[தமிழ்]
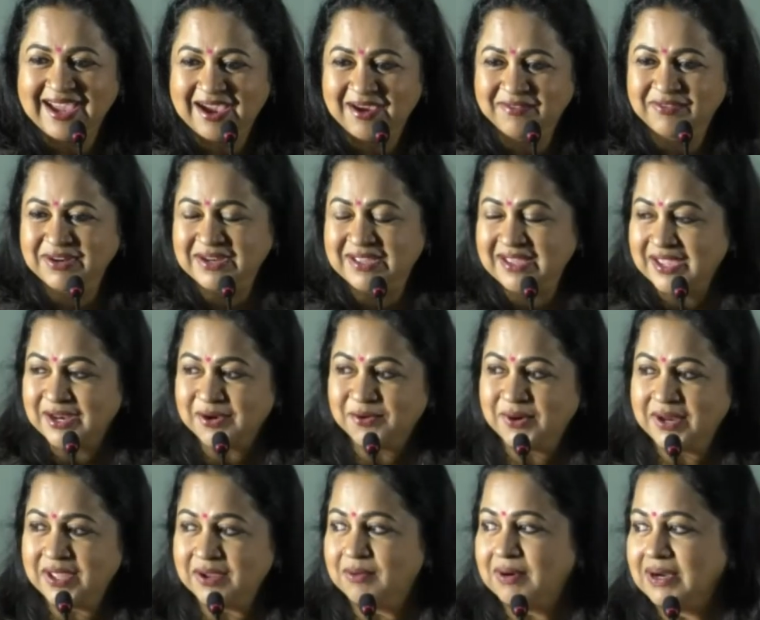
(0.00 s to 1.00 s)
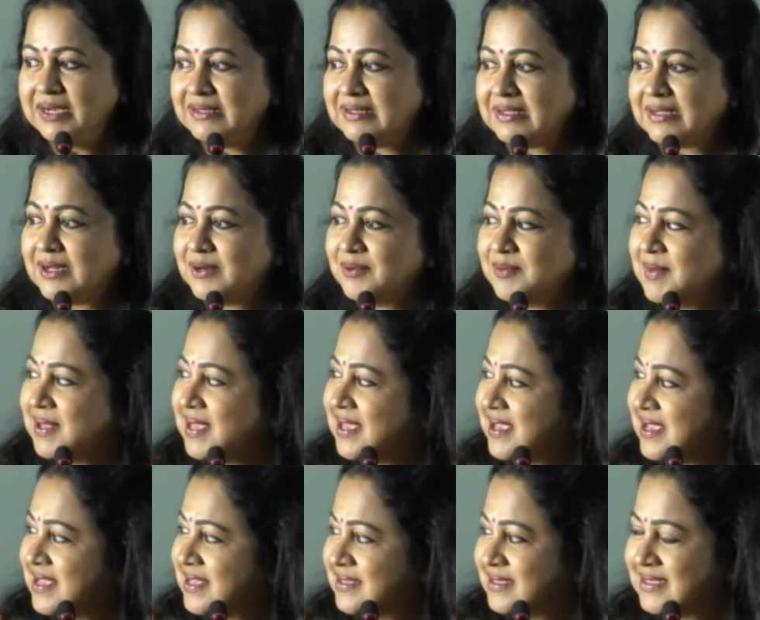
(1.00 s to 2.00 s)
அவருக்கு என்னுடைய வாழ்த்துக்களும்
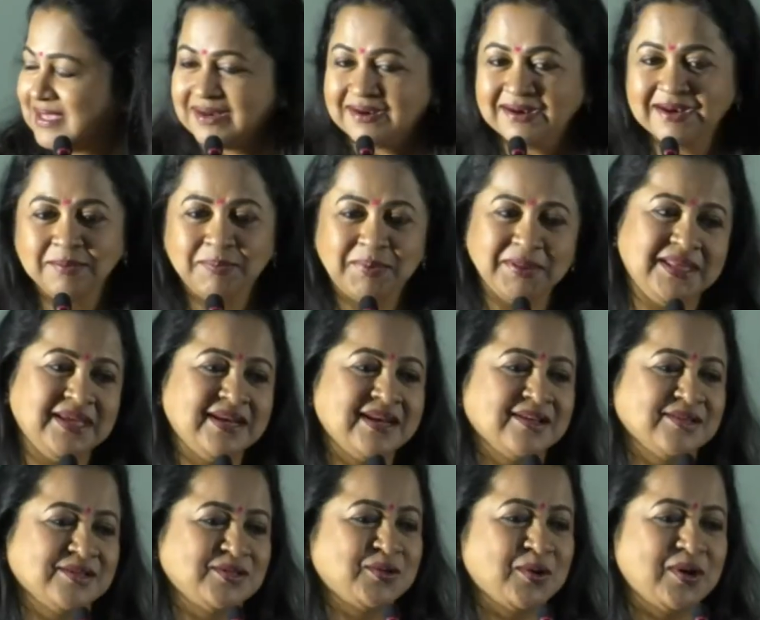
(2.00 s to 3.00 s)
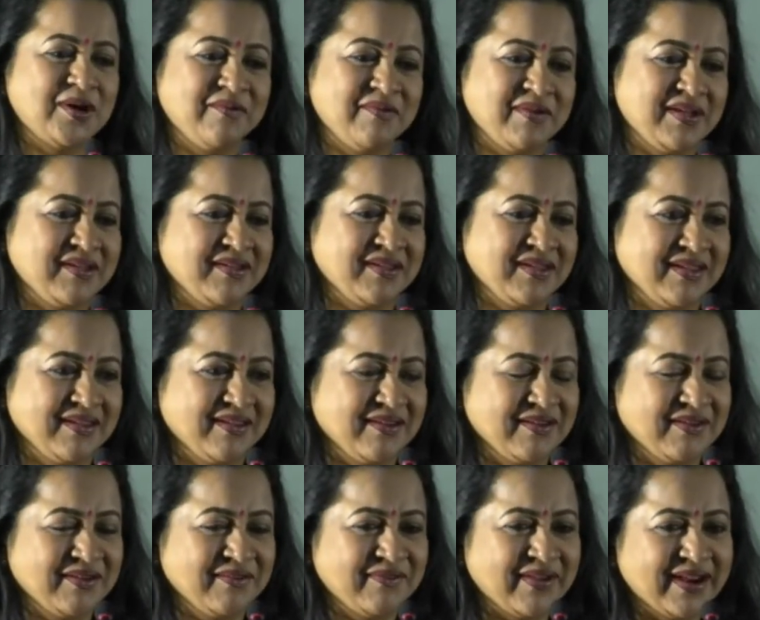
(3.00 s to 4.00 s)
சரணை பற்றி நான் சொல்லவே
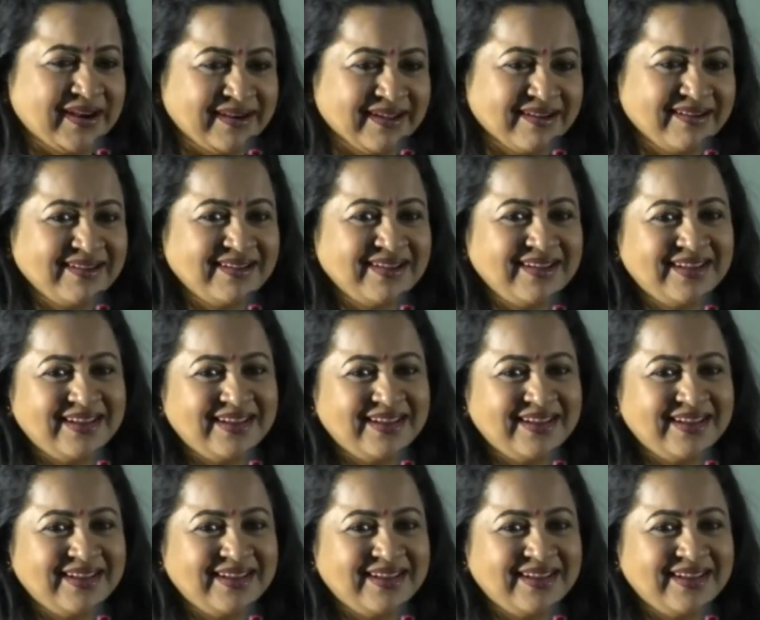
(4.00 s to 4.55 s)
uh, வேண்டாம்